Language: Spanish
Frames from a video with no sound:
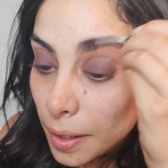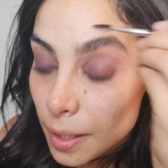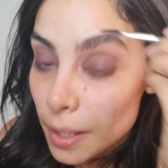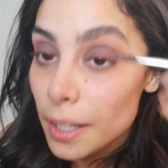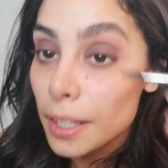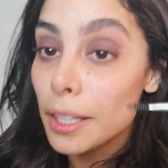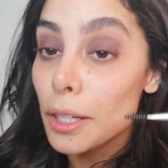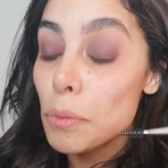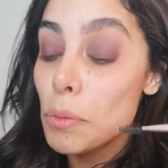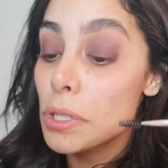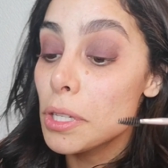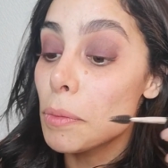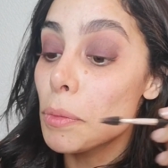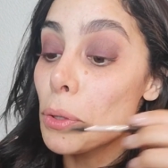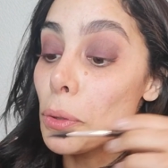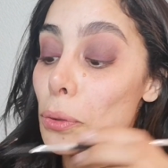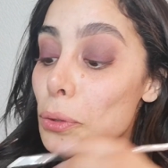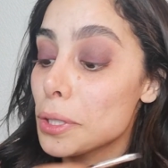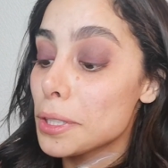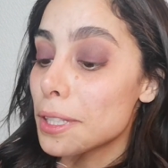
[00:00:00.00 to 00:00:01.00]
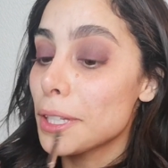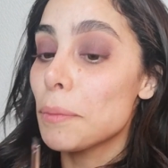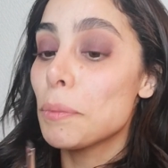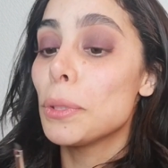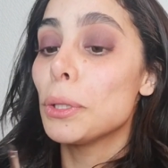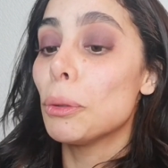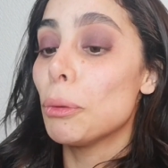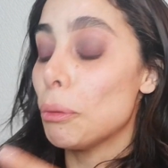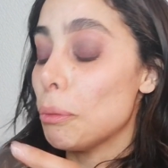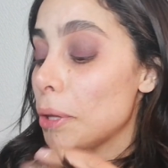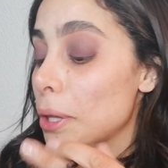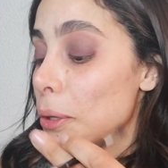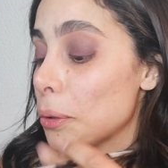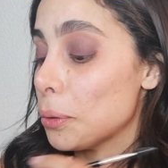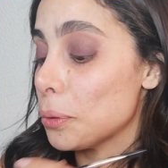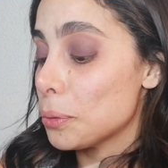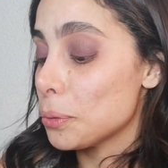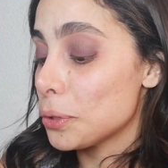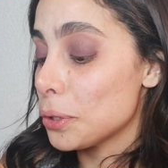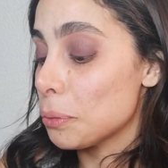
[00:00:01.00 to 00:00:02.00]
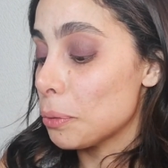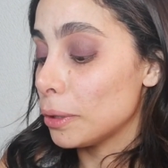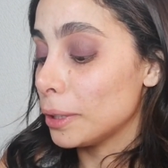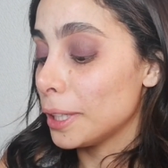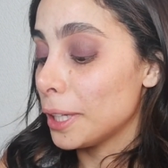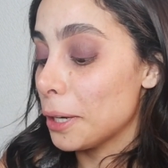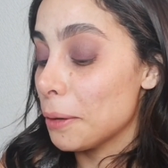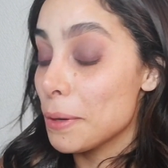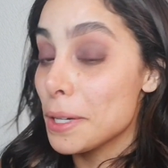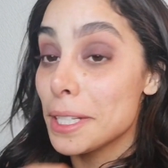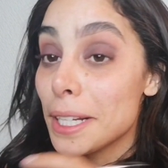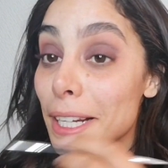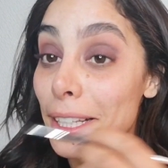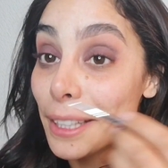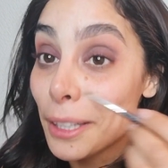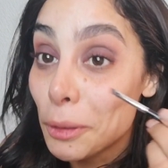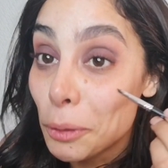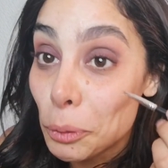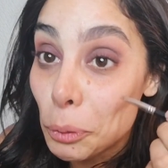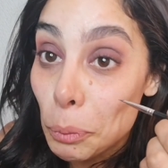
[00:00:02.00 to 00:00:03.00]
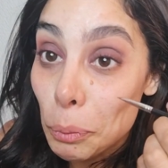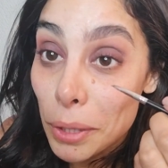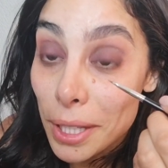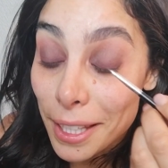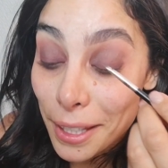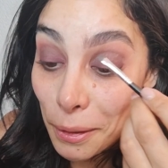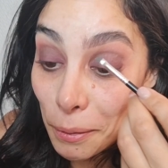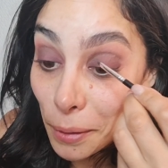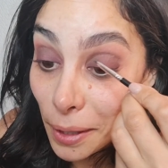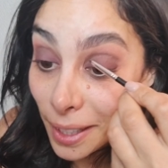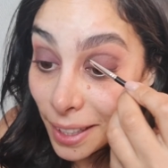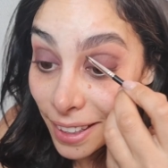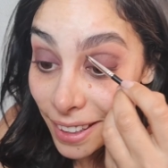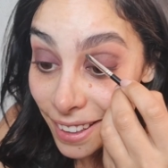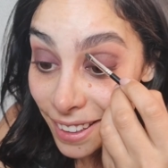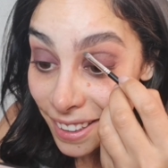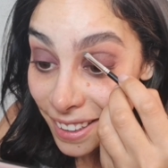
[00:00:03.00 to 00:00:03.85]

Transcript: Aquí mis amigos que están viendo el video se voltean a ver si la tengo tupida de verdad.